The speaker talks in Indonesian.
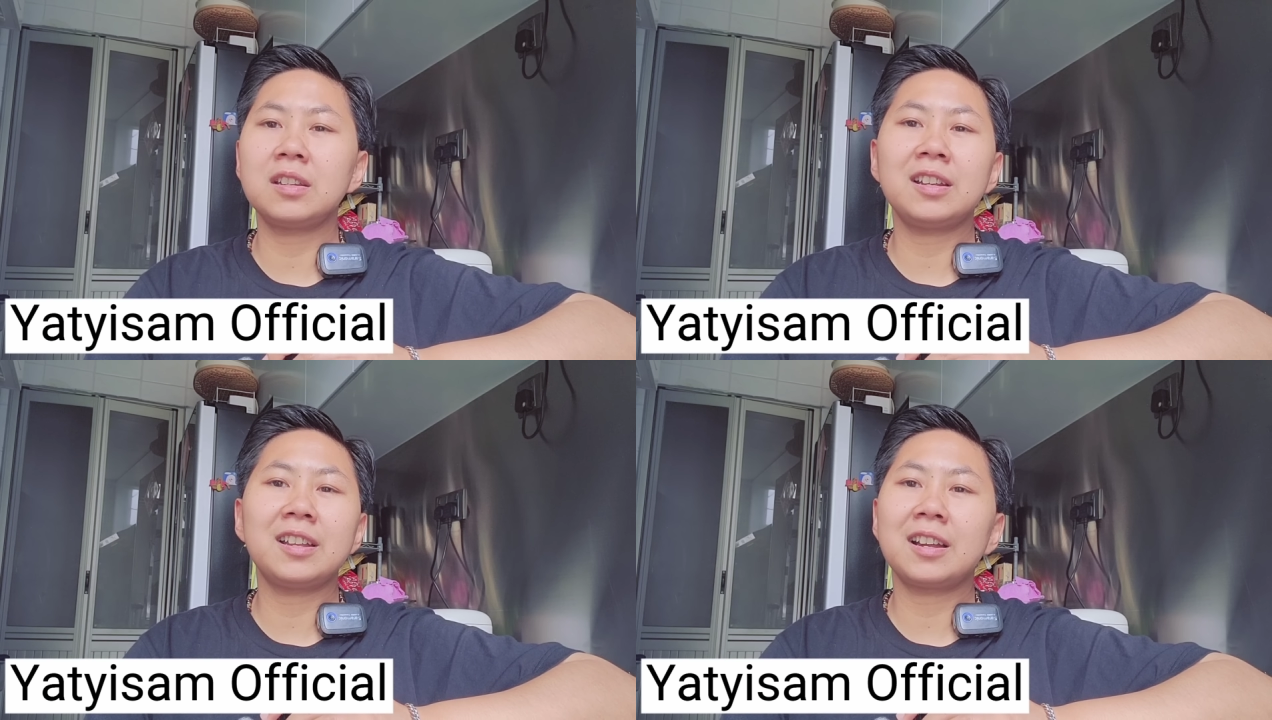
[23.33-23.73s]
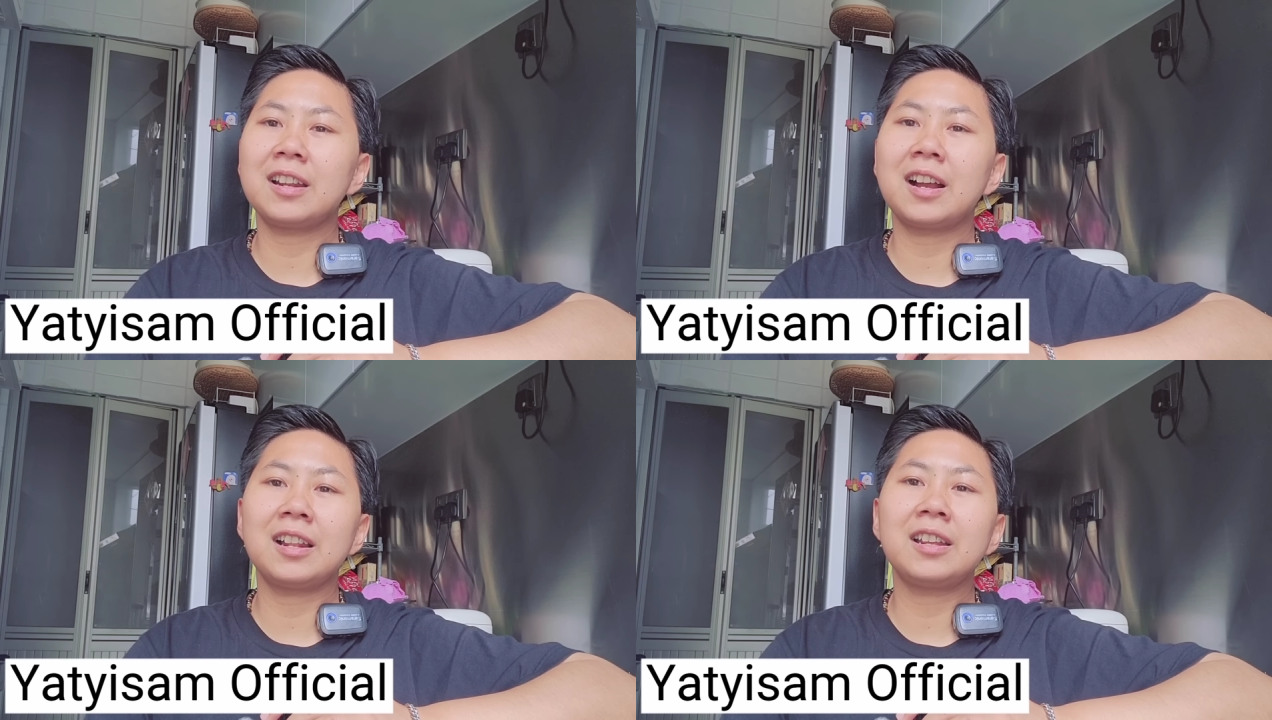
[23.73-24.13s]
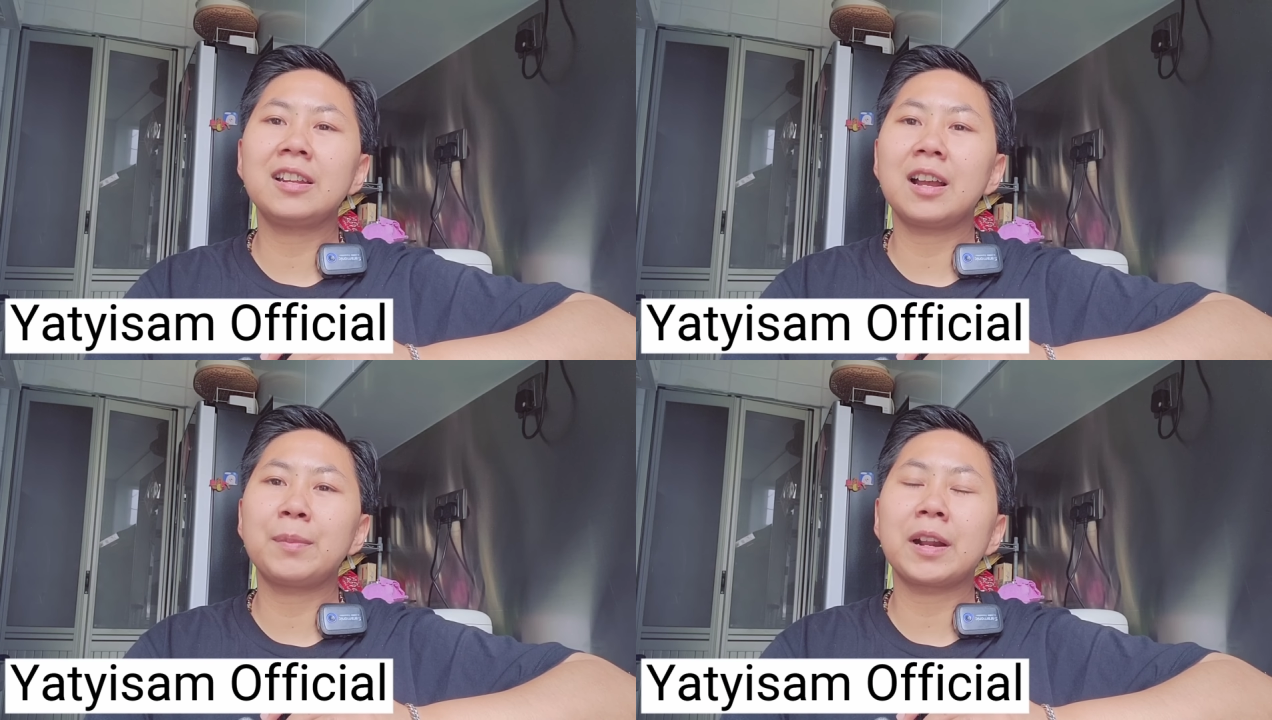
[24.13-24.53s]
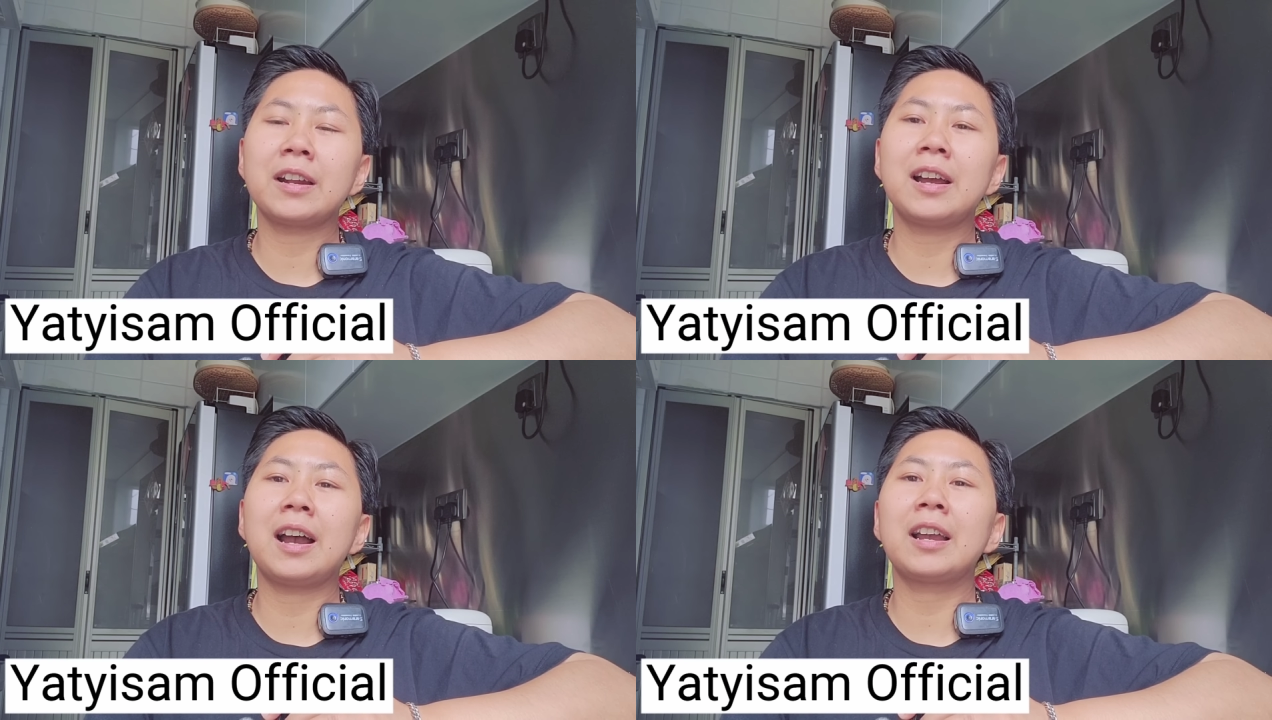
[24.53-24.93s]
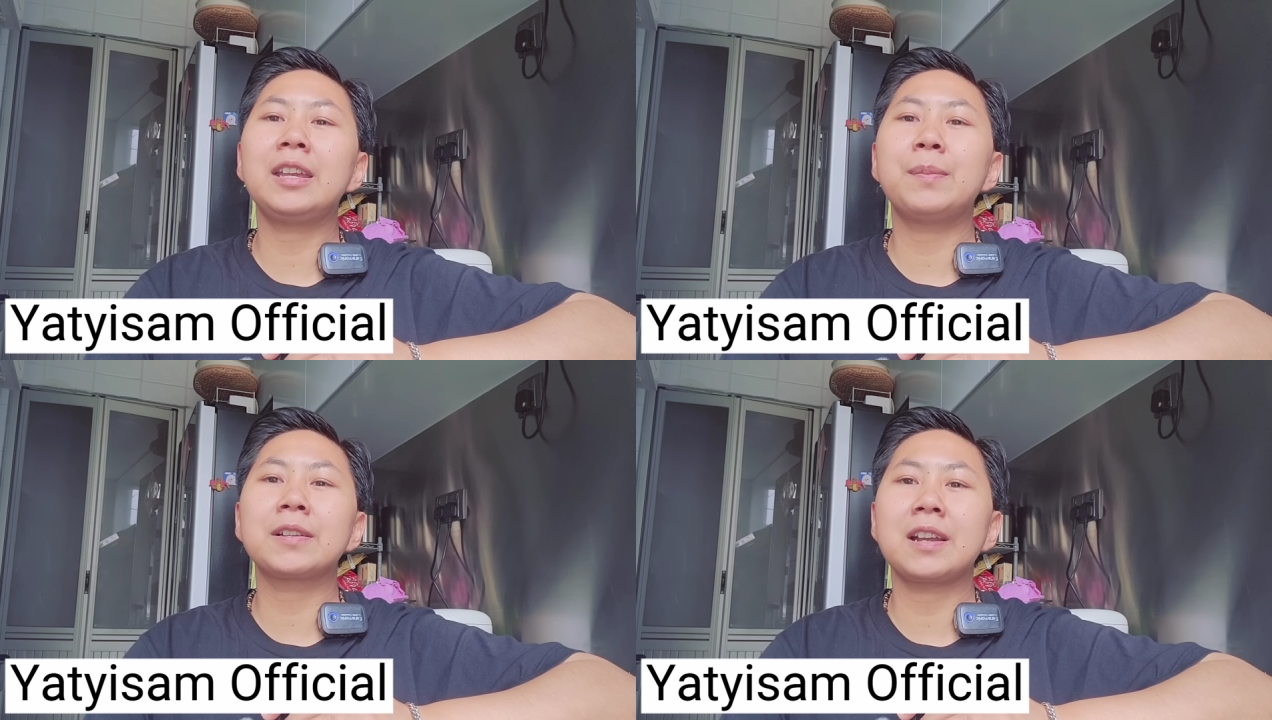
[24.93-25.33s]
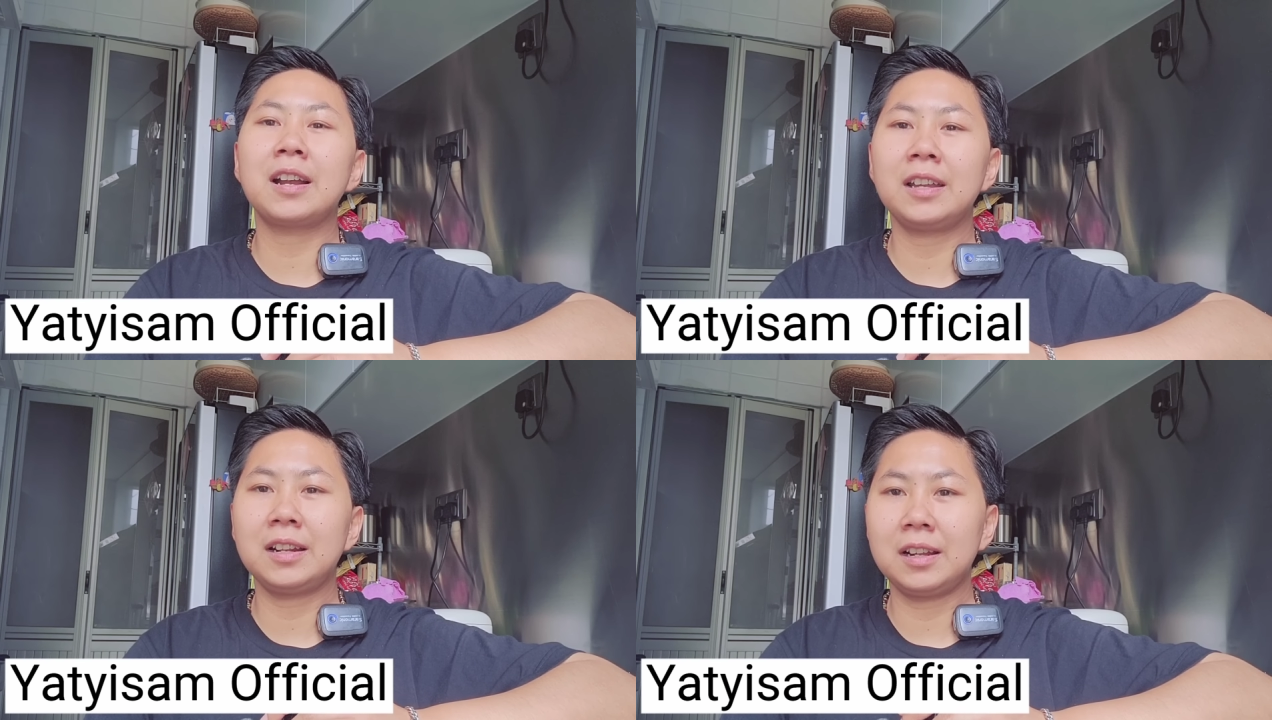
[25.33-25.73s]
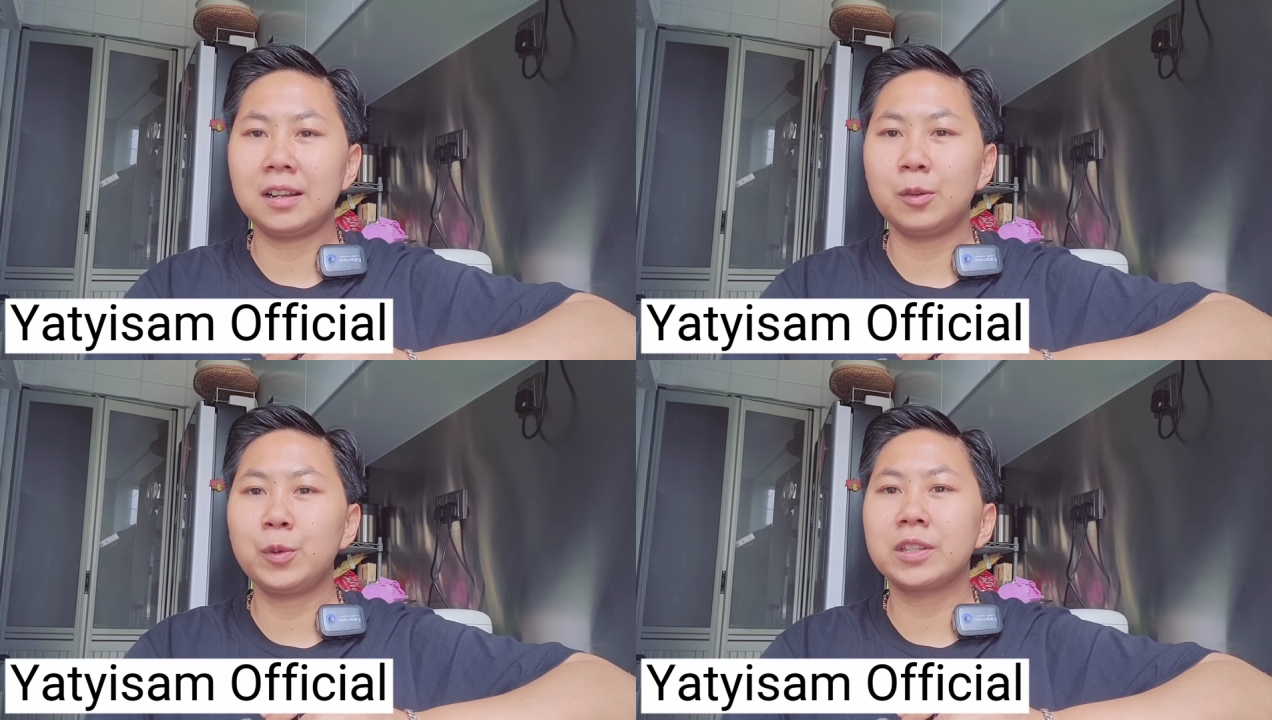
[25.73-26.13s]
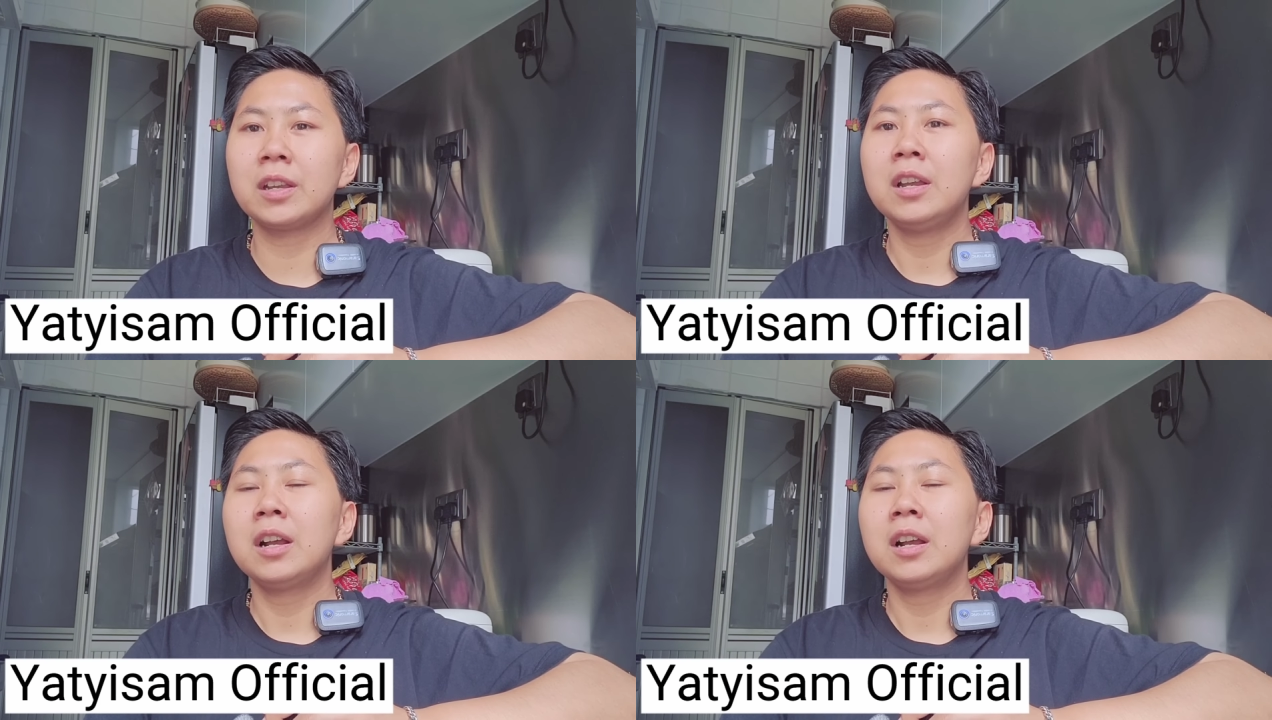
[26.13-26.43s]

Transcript: ini kira-kira kalian di kamar ada kipas angin gak wis